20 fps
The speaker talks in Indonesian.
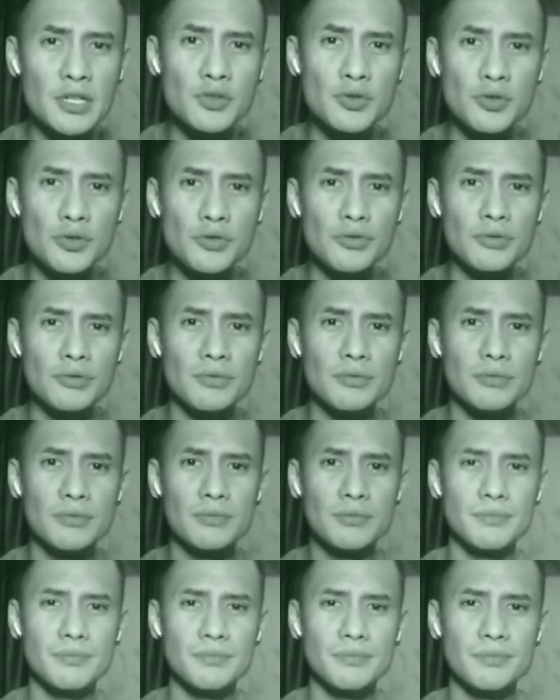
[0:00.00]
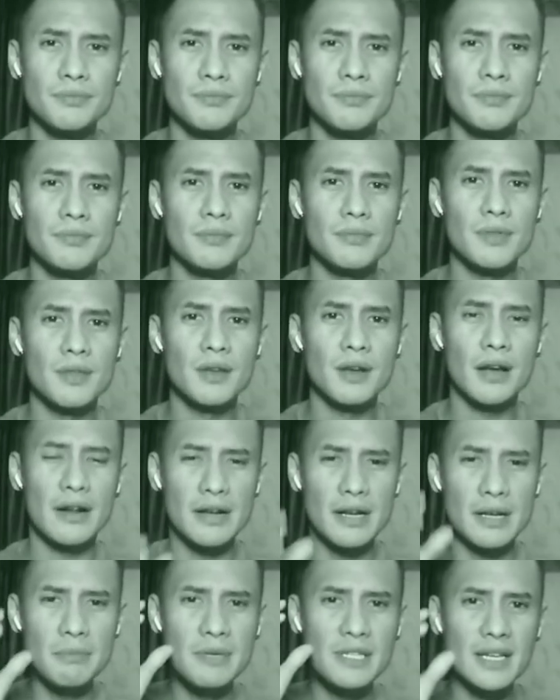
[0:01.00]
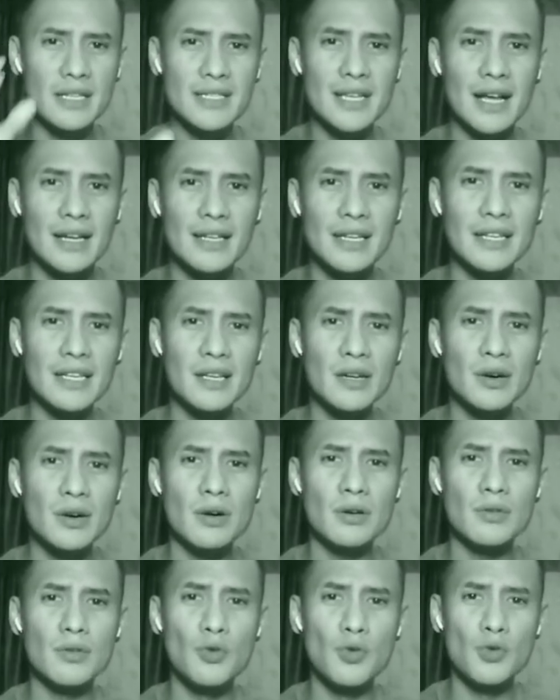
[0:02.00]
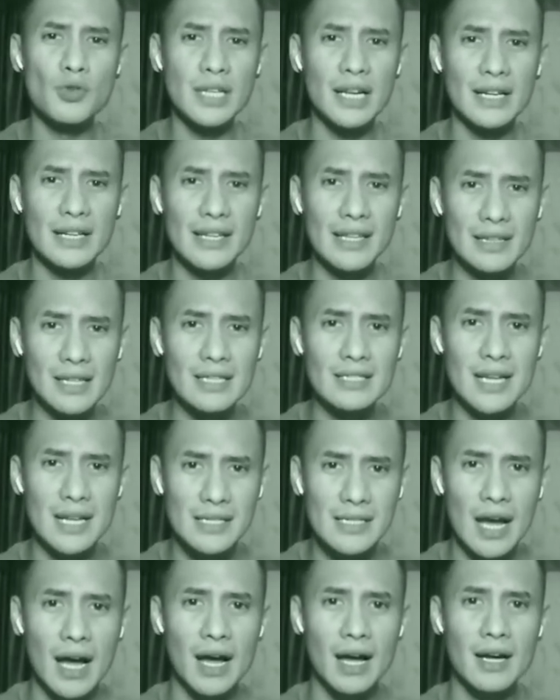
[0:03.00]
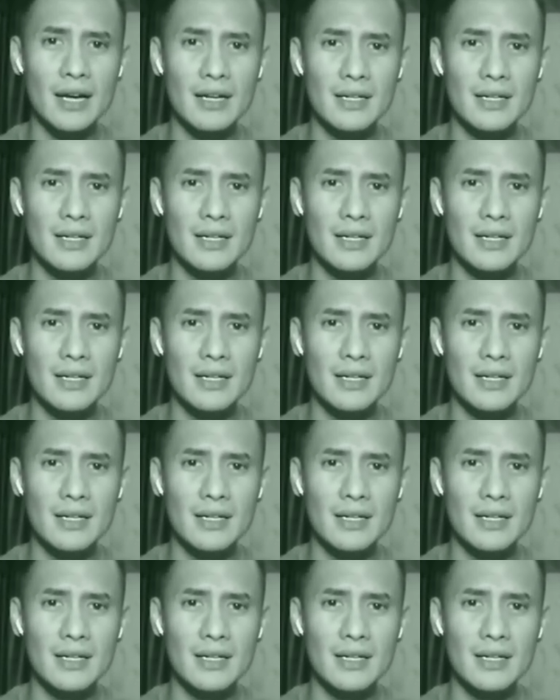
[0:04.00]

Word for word: iblis dulu. Karena bisa jadi ini urusan kita saja.